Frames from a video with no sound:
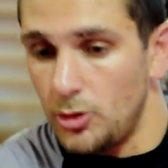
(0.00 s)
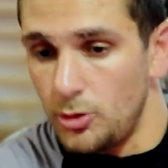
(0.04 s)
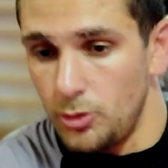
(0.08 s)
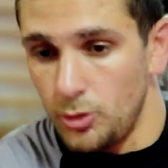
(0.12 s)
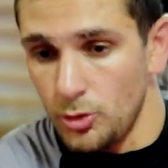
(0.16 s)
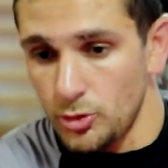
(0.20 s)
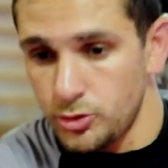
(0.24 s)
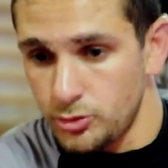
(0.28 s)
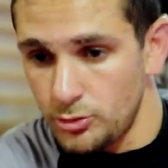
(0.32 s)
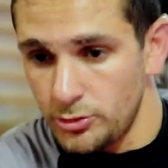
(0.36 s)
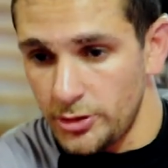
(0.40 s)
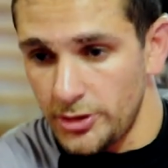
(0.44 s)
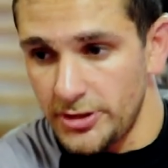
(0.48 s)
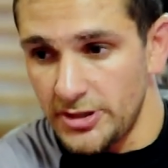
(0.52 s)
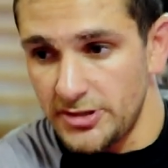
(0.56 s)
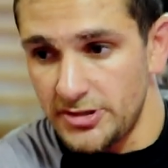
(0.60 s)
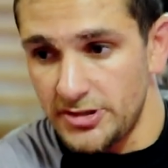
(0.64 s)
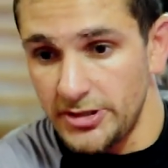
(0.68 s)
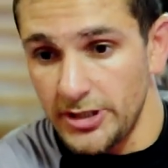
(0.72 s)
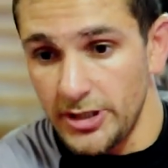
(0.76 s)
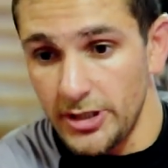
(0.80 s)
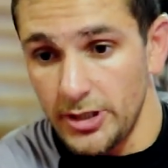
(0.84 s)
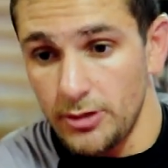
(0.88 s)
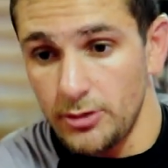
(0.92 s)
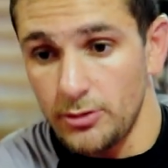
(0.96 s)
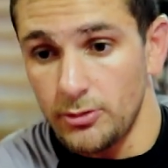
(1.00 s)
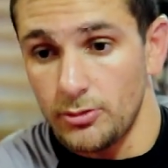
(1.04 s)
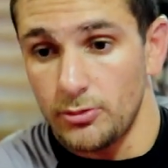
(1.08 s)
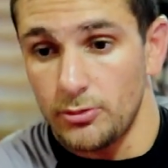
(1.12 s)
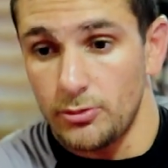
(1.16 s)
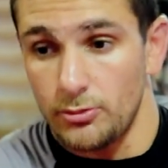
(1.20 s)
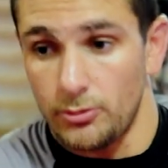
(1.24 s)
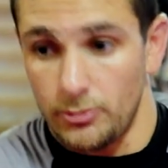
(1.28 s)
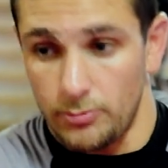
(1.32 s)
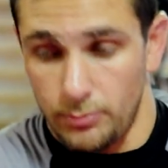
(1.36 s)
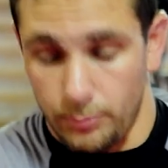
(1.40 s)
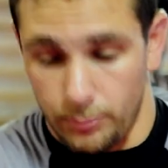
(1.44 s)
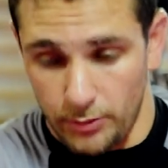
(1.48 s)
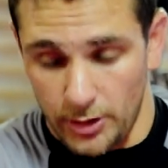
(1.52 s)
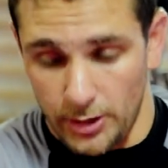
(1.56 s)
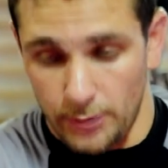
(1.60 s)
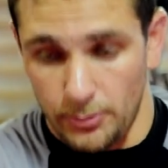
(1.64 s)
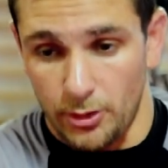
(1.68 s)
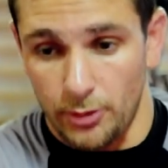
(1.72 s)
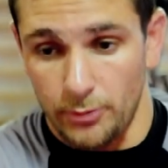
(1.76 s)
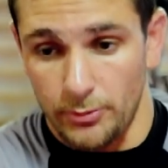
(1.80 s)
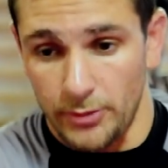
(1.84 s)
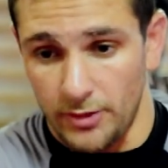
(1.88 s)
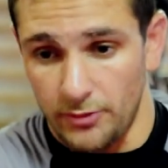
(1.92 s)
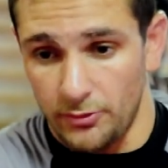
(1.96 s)
Donc ce qu'on a décidé pour la
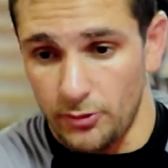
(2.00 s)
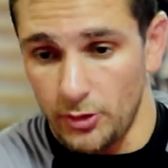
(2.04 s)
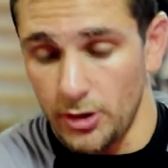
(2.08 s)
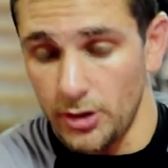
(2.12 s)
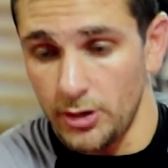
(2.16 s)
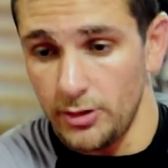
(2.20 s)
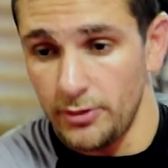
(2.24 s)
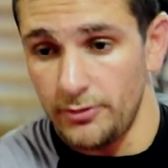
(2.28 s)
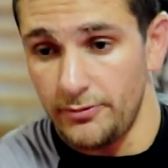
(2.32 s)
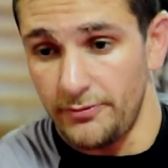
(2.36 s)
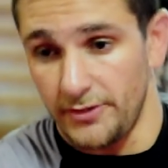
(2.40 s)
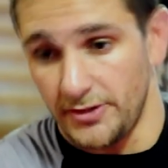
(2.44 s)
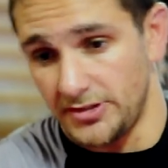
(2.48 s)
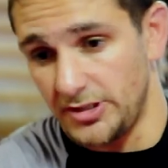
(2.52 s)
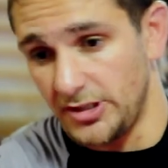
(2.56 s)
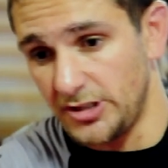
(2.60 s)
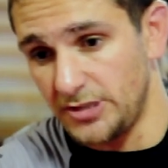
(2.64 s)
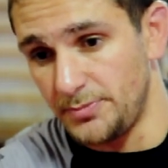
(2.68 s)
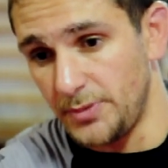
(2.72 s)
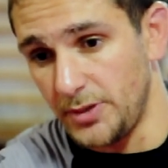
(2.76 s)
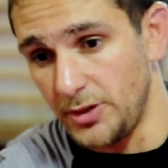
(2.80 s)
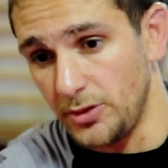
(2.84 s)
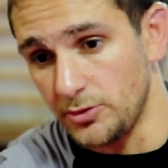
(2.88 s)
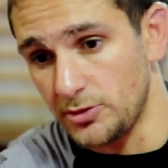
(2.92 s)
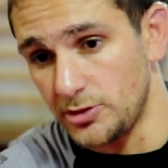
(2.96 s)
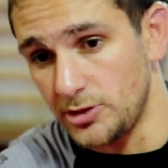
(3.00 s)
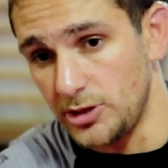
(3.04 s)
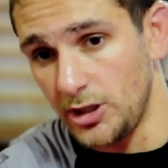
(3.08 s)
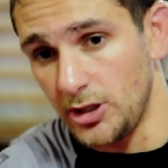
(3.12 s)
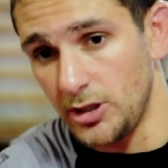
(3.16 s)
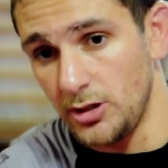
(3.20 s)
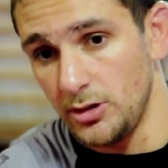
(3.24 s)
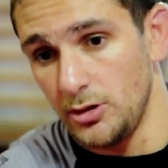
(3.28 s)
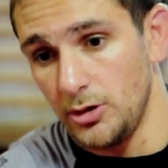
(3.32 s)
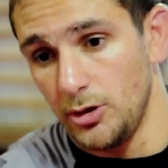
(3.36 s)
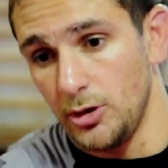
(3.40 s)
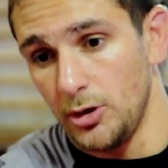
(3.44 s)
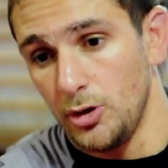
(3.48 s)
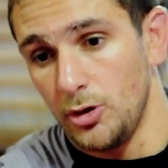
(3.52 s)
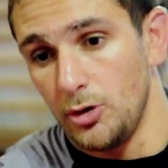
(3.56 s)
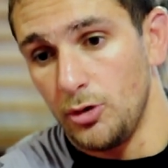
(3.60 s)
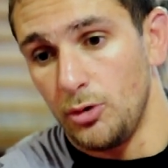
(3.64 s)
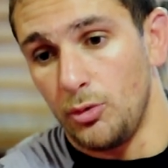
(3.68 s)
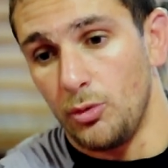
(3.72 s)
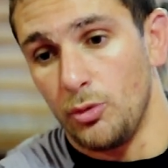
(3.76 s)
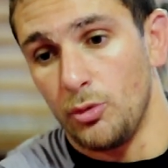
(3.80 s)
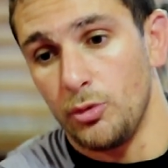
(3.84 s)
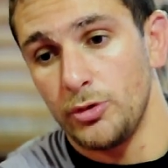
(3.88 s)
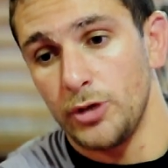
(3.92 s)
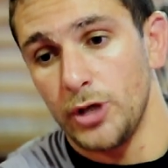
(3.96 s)
première fois, faire cette expérience-là,
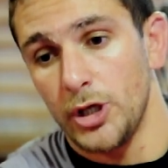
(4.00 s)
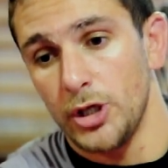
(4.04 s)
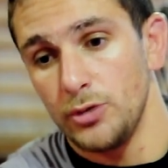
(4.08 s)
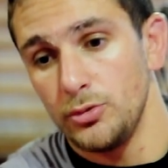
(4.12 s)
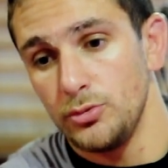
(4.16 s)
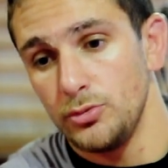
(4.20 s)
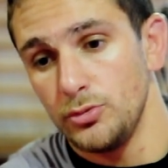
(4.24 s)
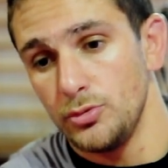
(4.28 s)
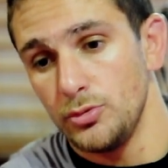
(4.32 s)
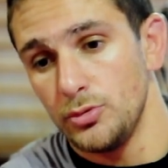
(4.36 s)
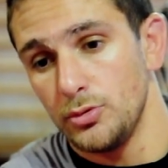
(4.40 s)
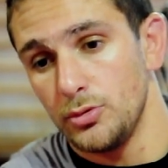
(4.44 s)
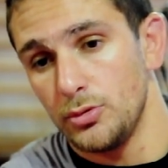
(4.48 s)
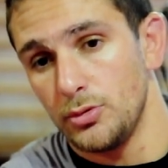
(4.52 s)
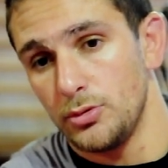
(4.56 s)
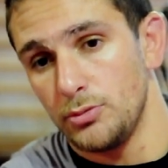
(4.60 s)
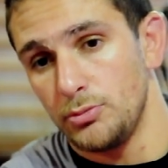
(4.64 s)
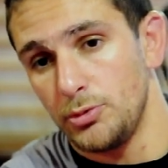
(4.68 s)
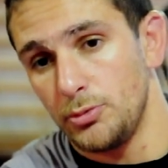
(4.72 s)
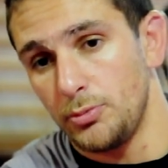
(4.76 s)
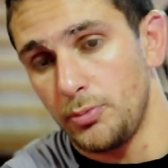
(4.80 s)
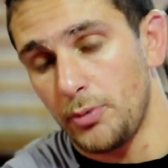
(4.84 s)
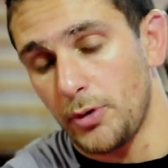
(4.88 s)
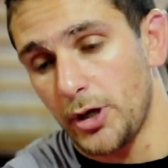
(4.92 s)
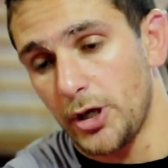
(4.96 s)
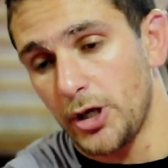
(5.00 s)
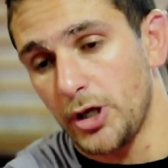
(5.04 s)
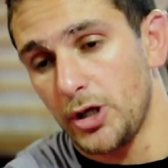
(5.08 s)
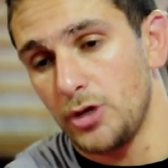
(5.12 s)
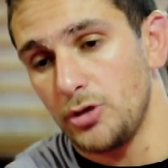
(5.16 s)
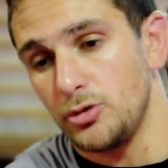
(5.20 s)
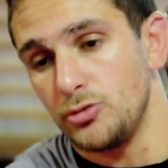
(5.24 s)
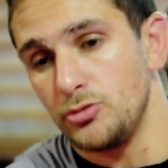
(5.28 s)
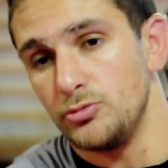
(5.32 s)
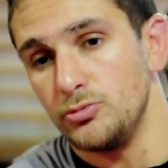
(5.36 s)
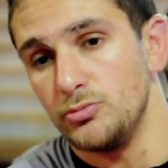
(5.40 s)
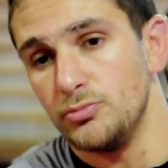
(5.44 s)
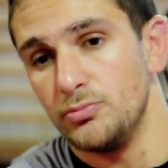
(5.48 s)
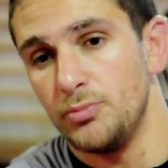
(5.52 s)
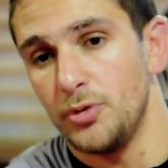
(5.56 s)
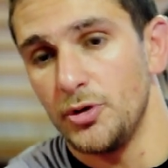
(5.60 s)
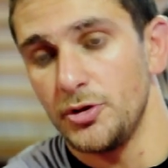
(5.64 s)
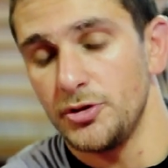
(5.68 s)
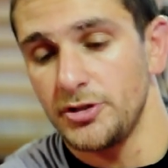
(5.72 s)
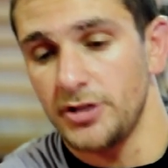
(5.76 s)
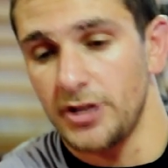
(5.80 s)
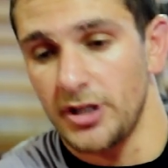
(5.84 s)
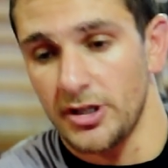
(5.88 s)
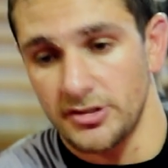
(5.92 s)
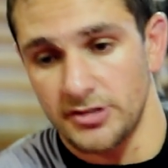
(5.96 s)
on a eu euh, à peu près une
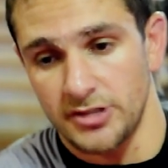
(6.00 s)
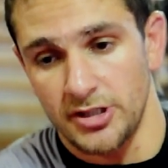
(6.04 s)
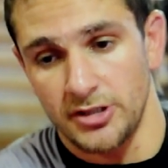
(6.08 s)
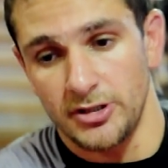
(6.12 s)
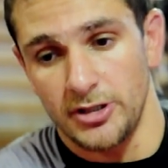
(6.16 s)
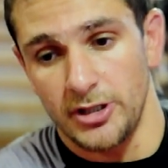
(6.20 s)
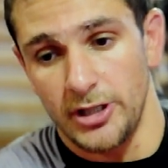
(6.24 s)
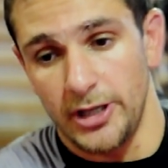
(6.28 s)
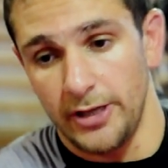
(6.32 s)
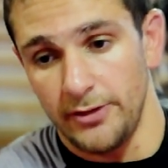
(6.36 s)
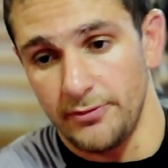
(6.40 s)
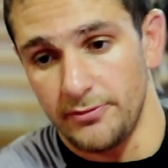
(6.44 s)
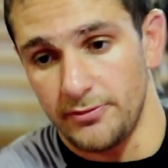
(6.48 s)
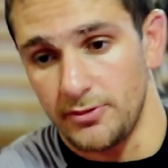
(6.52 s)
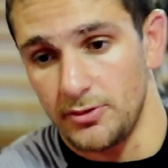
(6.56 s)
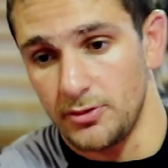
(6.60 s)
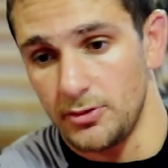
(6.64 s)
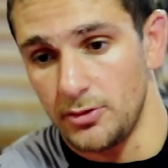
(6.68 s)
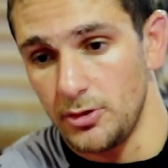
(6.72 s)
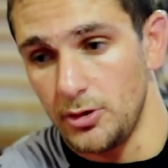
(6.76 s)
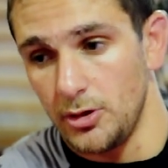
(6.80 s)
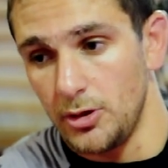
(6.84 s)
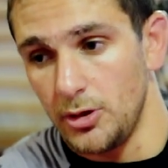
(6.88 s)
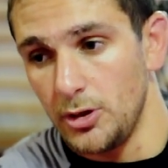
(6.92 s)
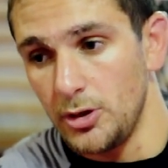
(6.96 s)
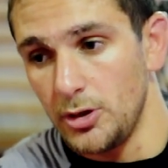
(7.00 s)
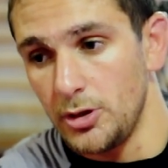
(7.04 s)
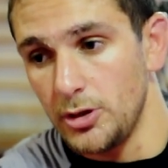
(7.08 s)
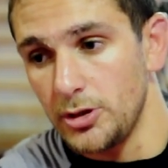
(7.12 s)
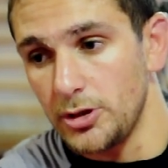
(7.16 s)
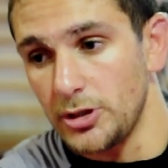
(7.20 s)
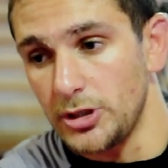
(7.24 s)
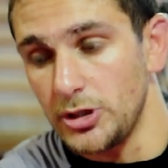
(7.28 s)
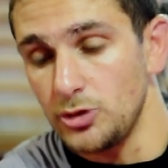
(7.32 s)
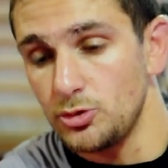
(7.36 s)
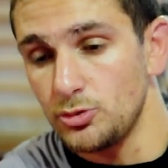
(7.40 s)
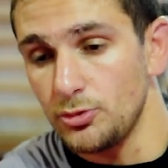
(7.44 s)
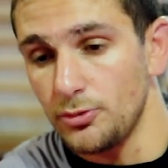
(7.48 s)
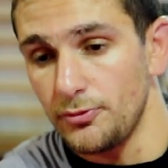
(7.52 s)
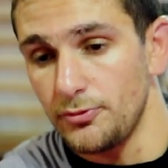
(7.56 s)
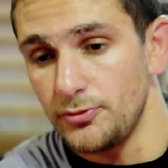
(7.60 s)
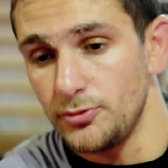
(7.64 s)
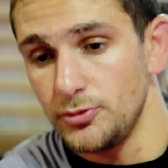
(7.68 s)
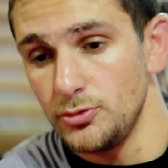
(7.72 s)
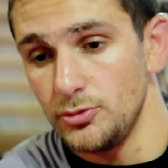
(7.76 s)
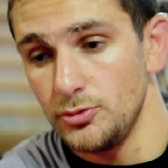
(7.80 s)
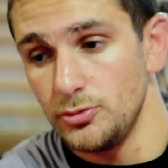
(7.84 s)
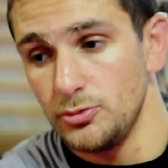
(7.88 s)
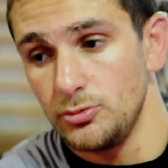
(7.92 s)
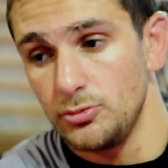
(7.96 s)
bonne quinzaine d'élèves qui sont
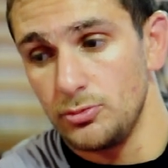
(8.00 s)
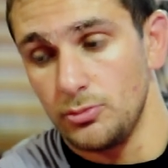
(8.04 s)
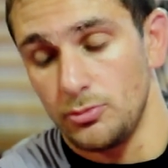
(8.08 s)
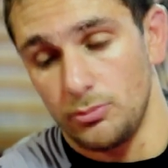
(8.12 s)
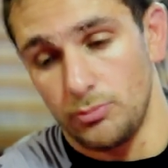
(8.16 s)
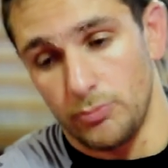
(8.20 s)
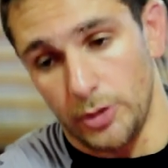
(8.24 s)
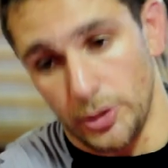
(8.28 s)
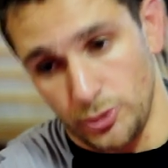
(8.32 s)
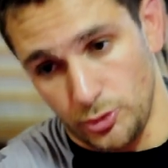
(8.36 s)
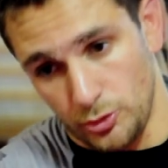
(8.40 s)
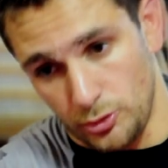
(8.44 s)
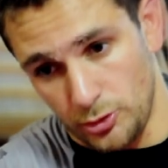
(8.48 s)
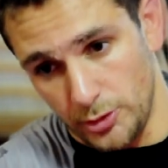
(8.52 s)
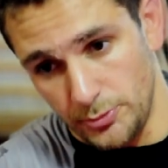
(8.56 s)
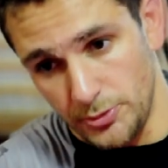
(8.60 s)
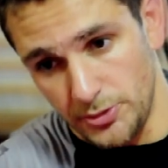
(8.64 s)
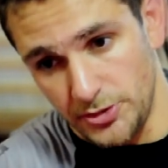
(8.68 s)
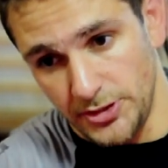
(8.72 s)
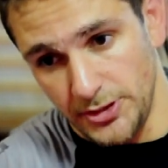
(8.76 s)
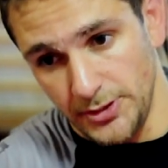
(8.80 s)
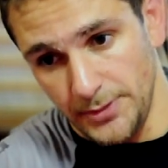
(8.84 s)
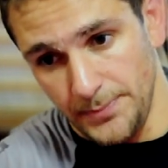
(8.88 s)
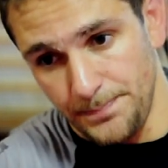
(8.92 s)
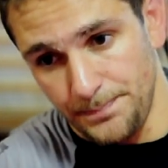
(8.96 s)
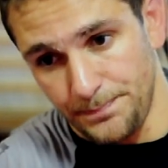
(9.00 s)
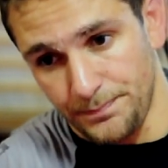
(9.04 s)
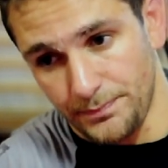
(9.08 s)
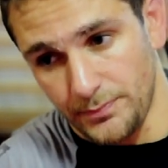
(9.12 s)
venus bah, du club ici.